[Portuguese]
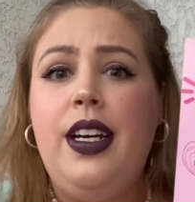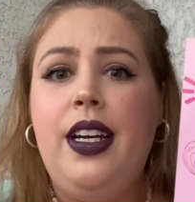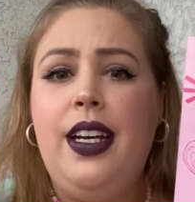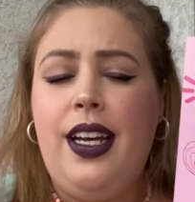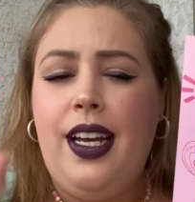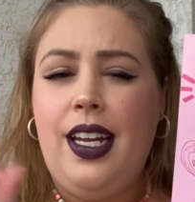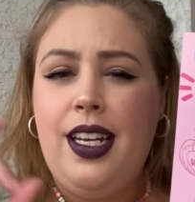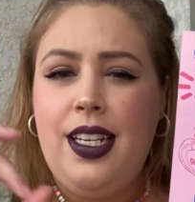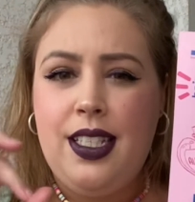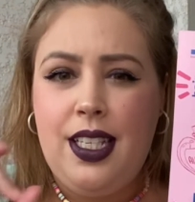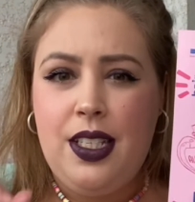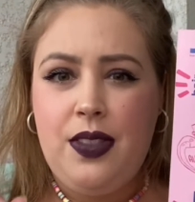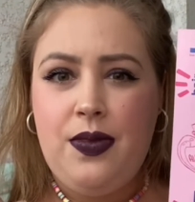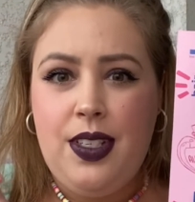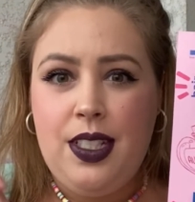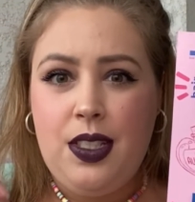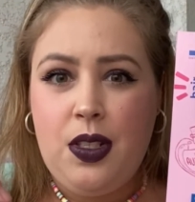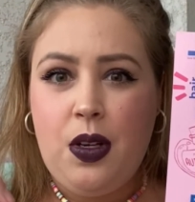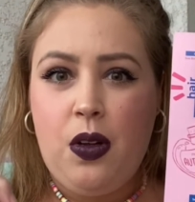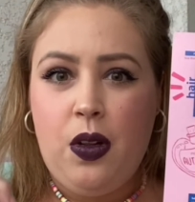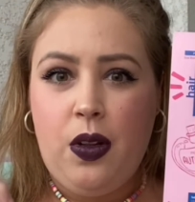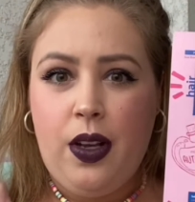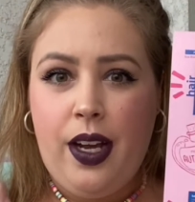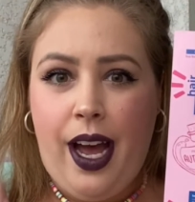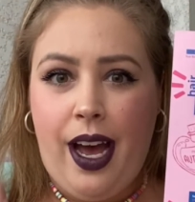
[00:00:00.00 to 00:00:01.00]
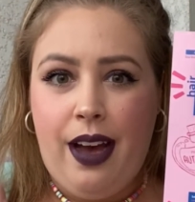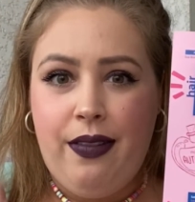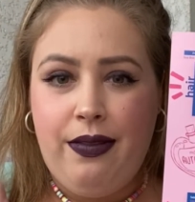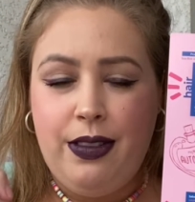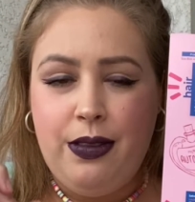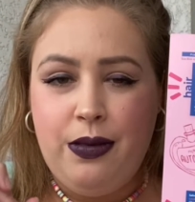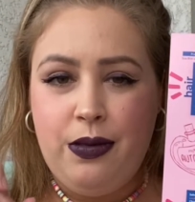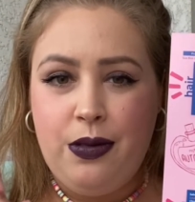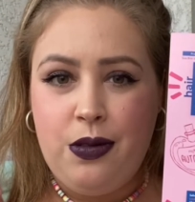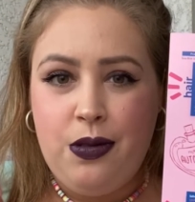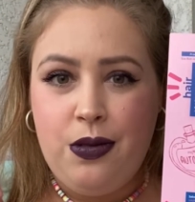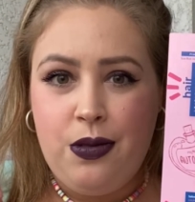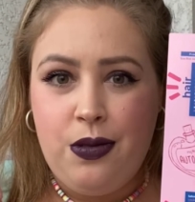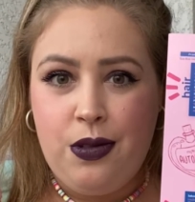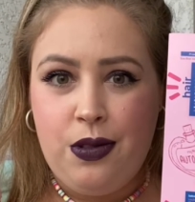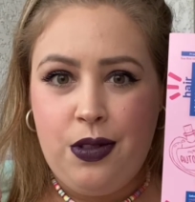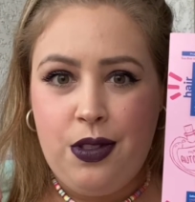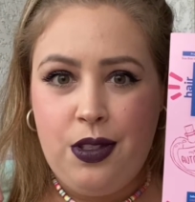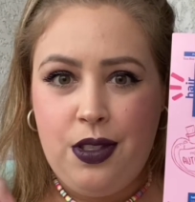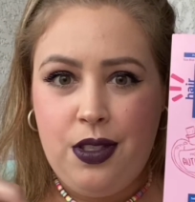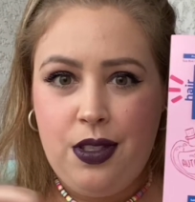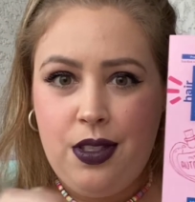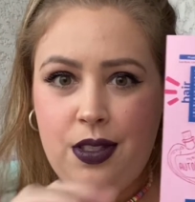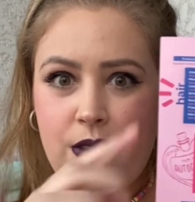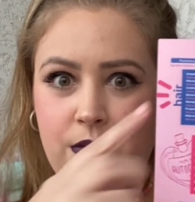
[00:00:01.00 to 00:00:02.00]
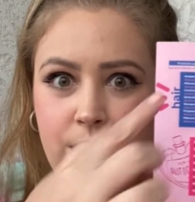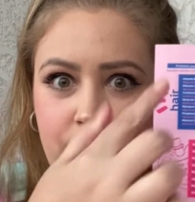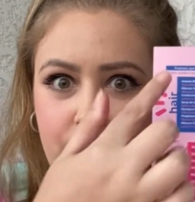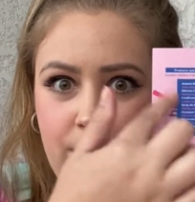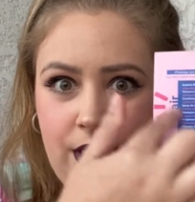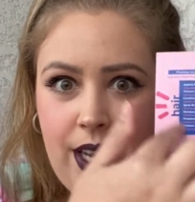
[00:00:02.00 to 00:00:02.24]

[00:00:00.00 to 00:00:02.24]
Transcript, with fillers: Eles às vezes colocavam os,